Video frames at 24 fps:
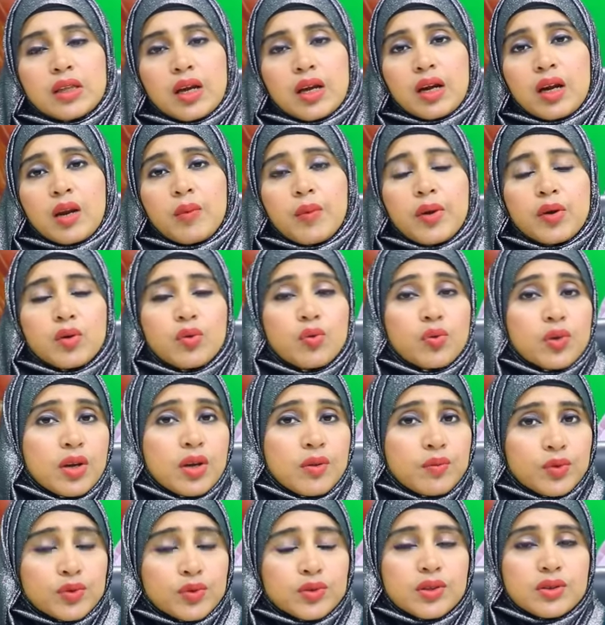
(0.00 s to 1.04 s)
থাকে না বা কুকিং
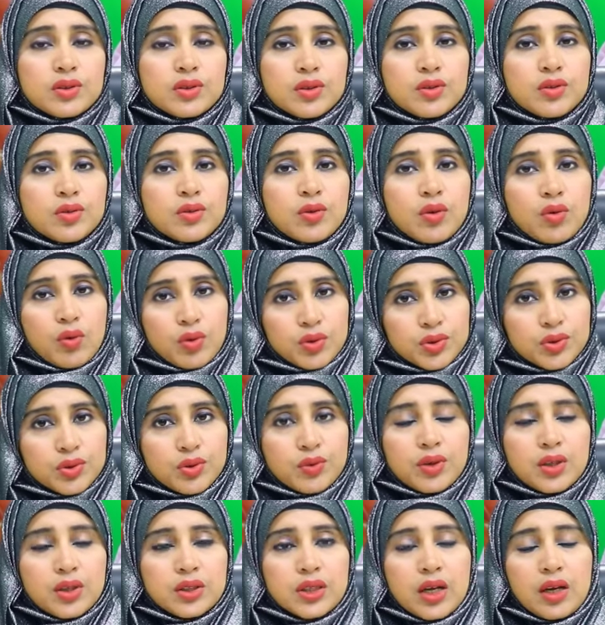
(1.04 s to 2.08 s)
প্রসেসের জন্য নষ্ট
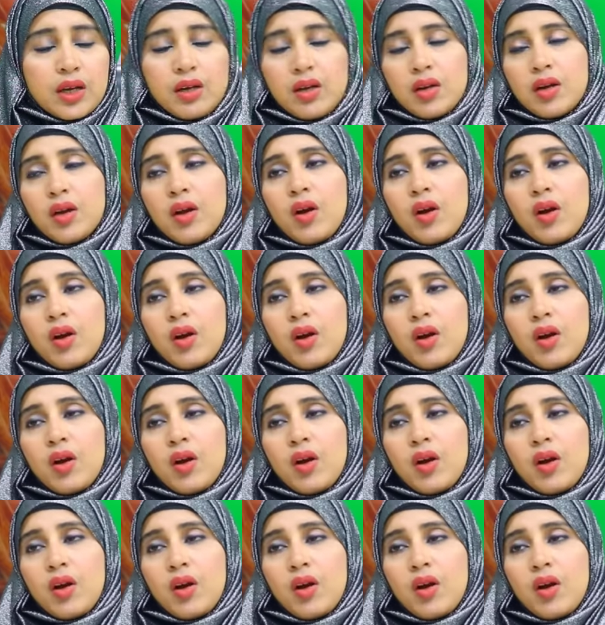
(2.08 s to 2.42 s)
হয়ে যায়